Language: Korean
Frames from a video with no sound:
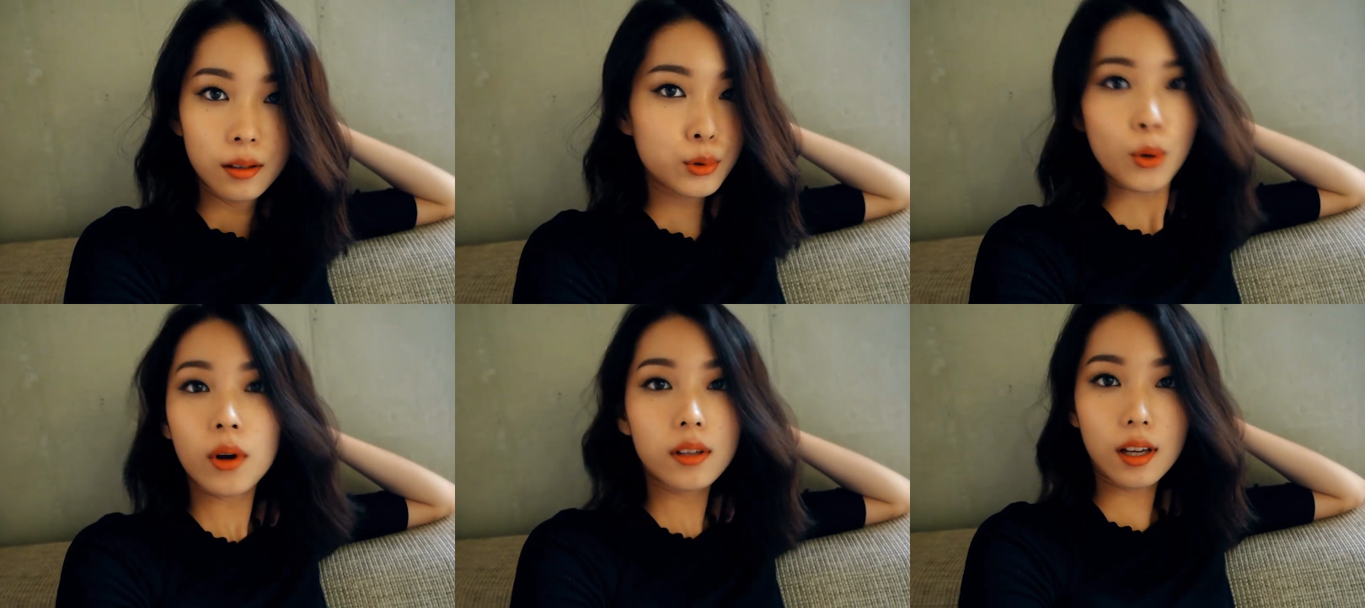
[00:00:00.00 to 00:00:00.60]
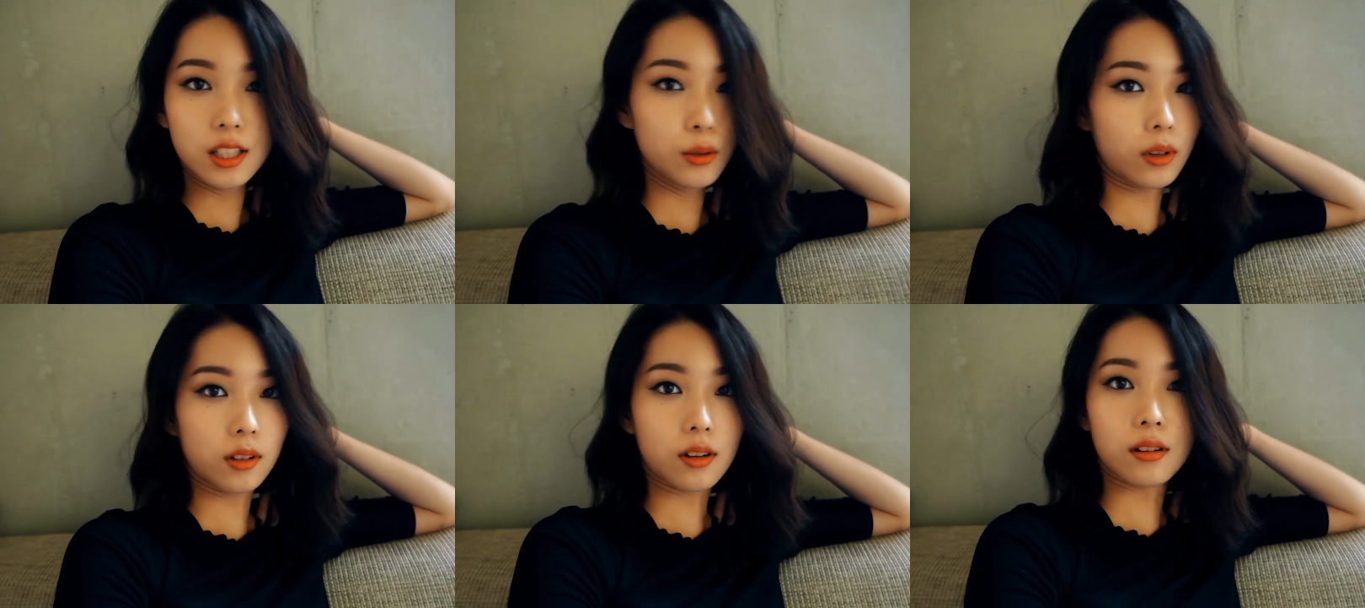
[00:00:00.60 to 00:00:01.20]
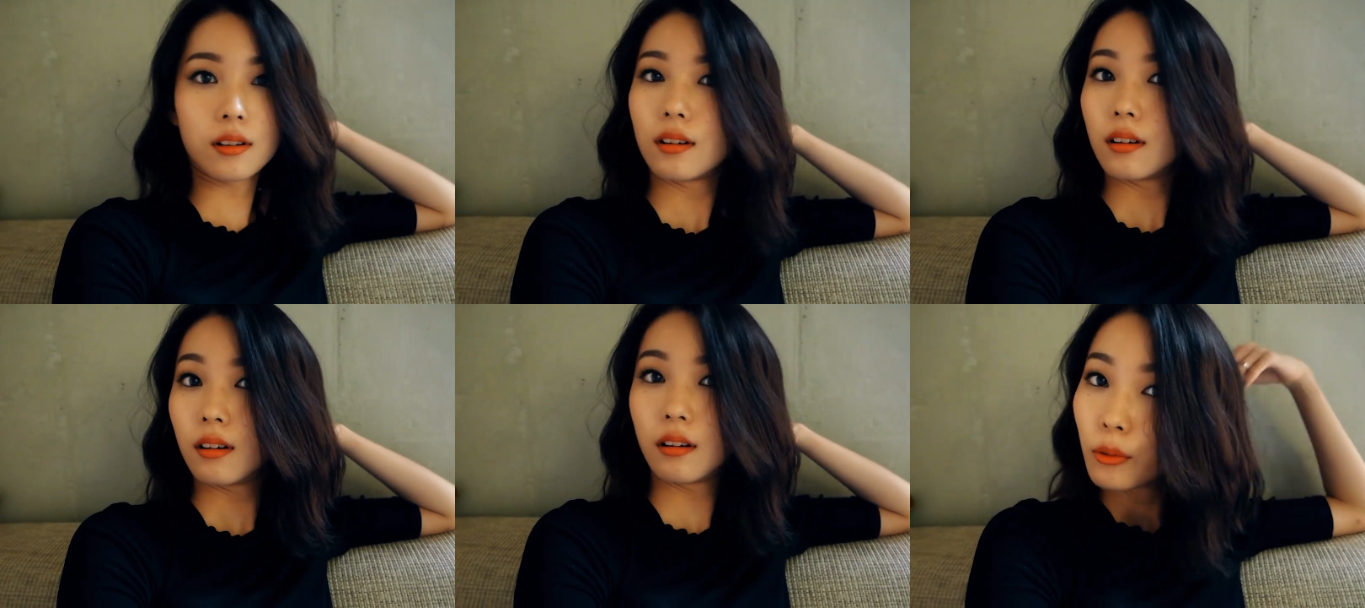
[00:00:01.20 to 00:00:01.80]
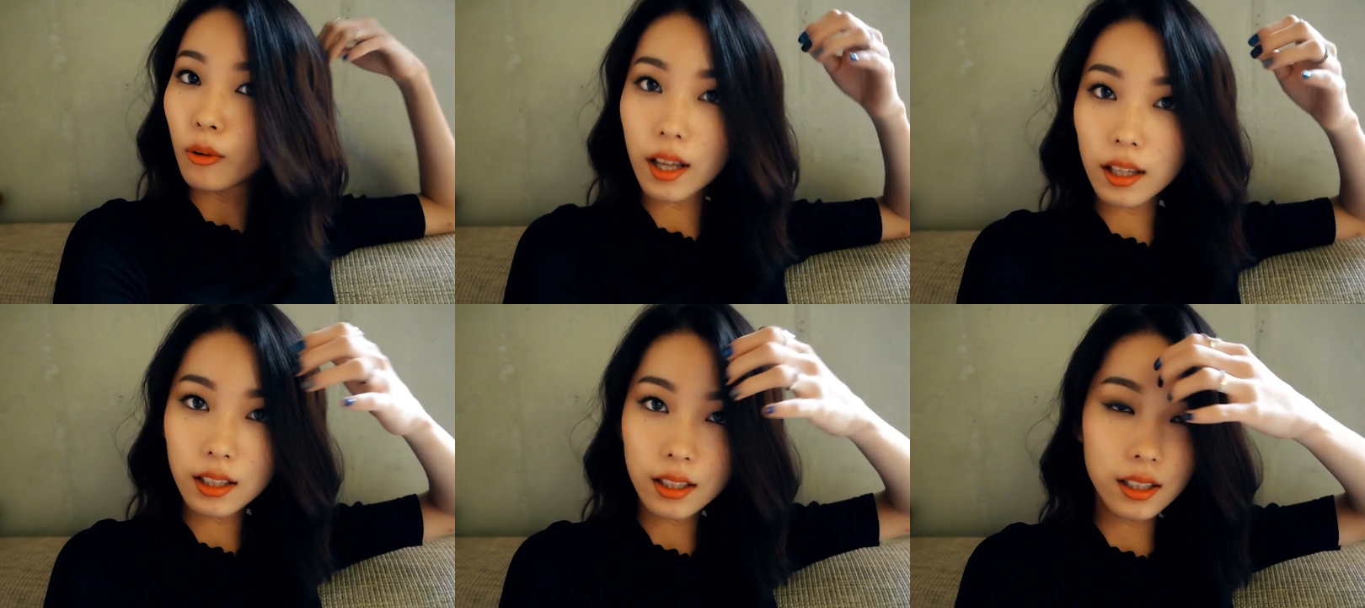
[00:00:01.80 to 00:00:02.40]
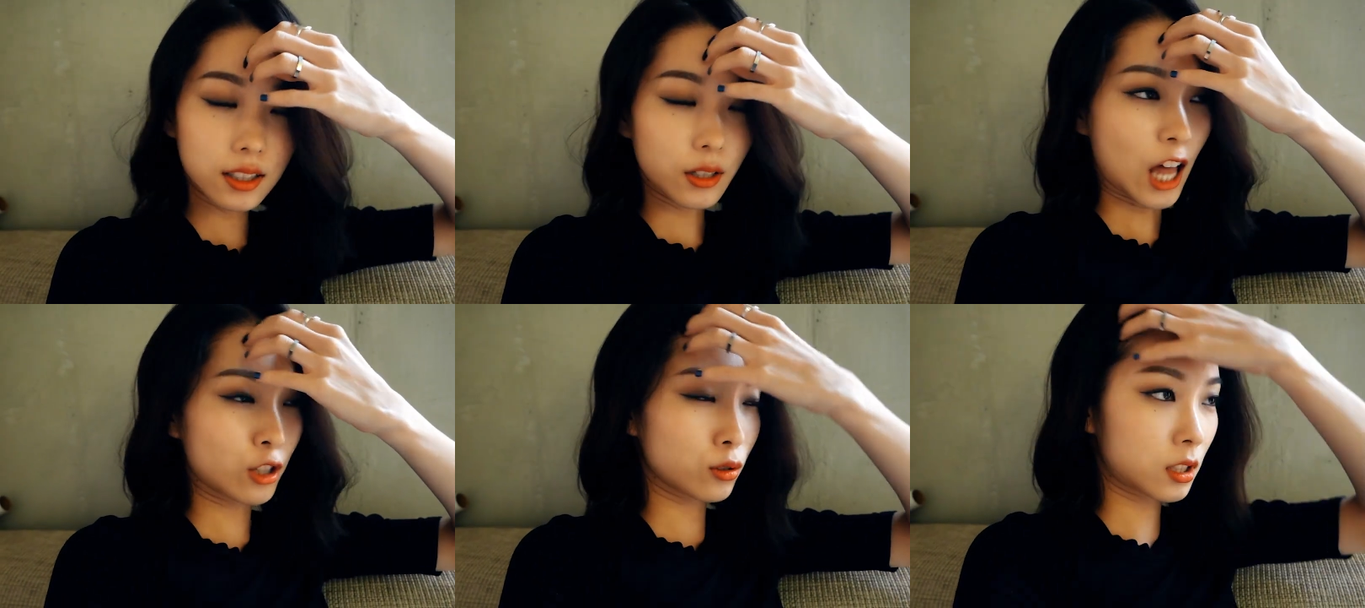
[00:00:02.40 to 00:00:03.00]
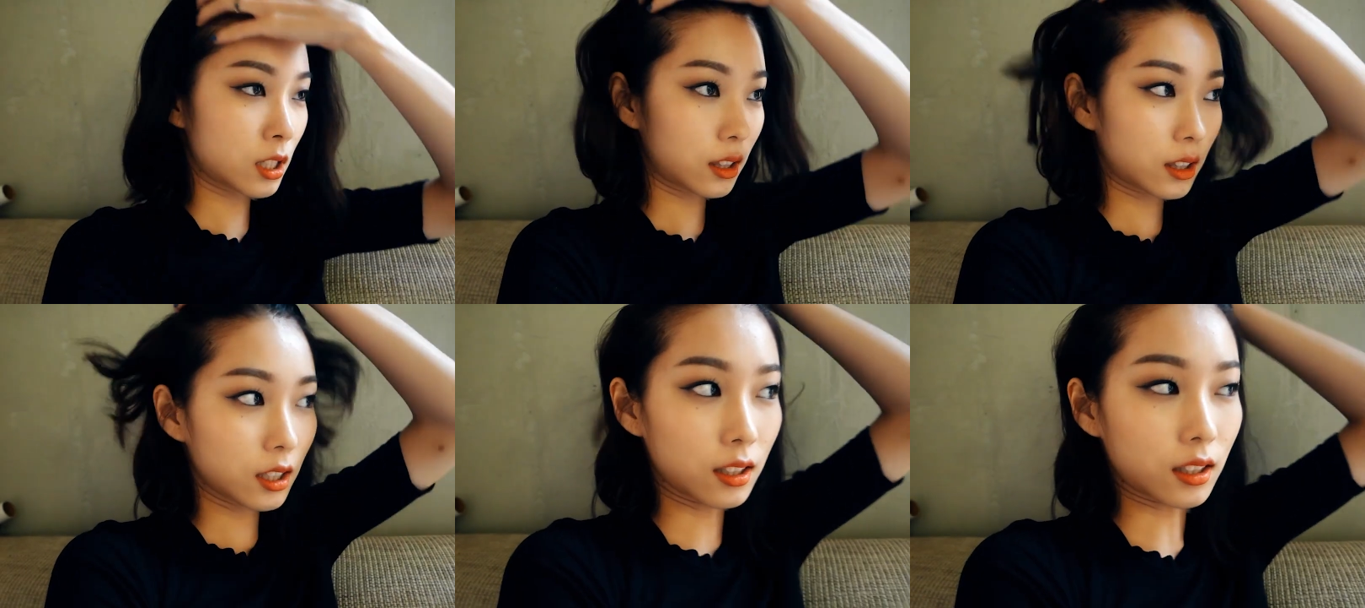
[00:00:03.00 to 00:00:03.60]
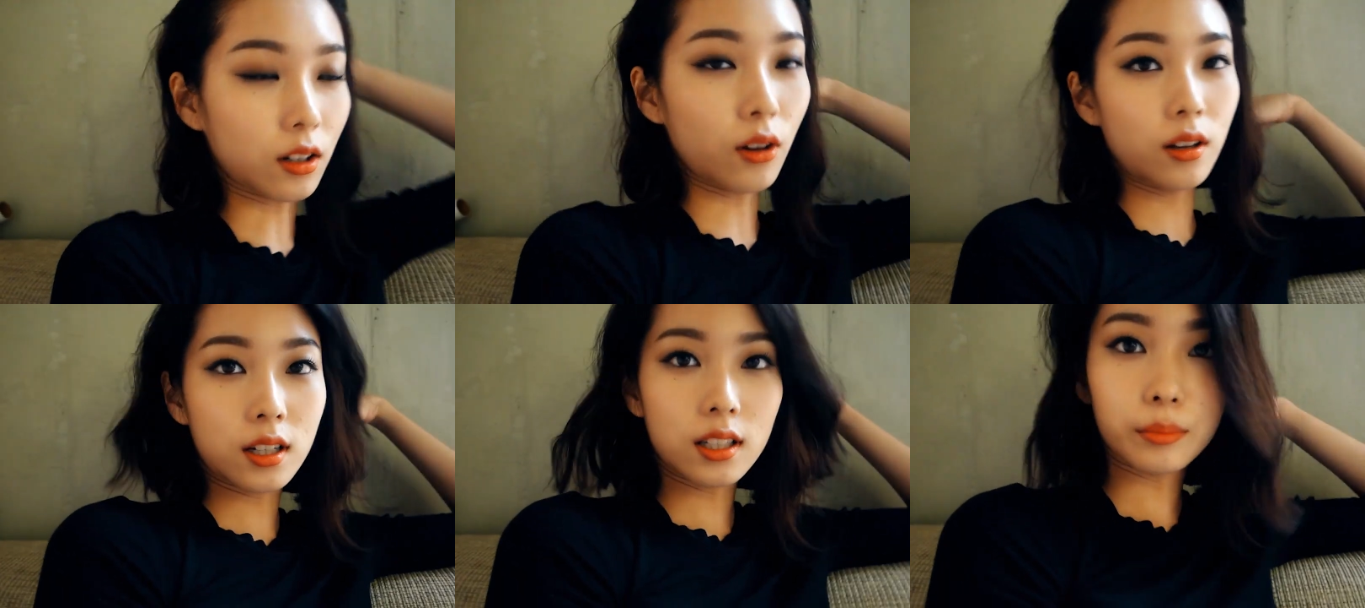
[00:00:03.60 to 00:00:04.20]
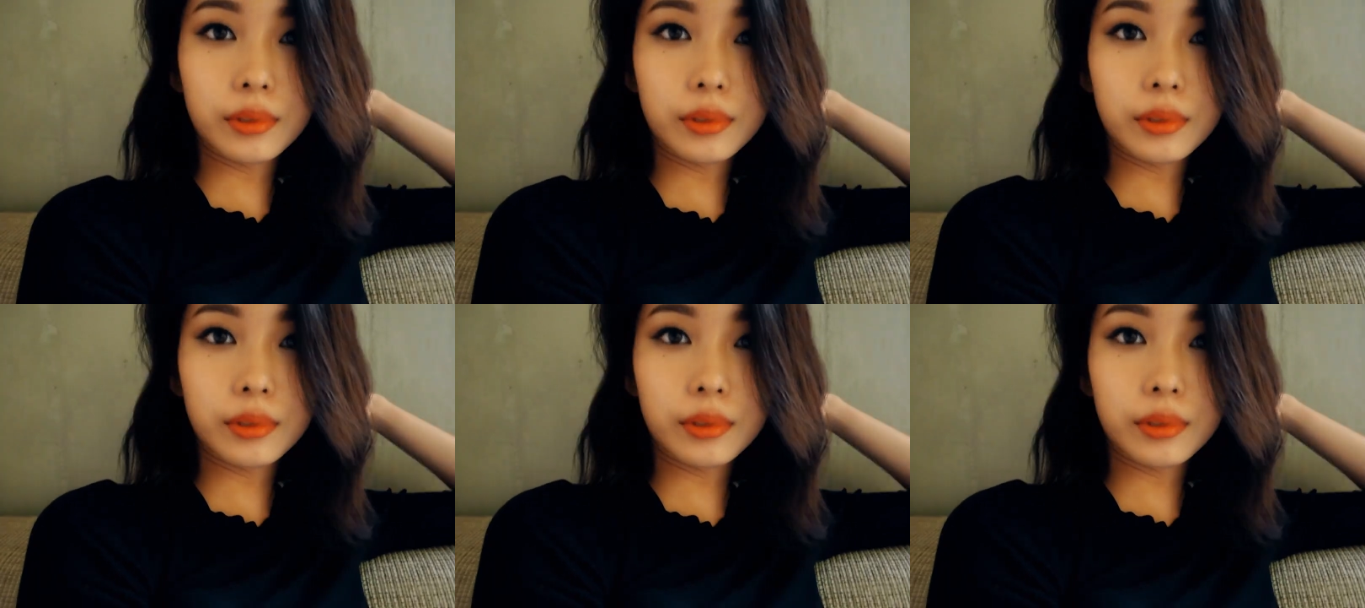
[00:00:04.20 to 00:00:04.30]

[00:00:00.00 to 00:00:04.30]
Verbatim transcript: 속이 다 시원해요. 원래는 아주 짙은, 거의 그냥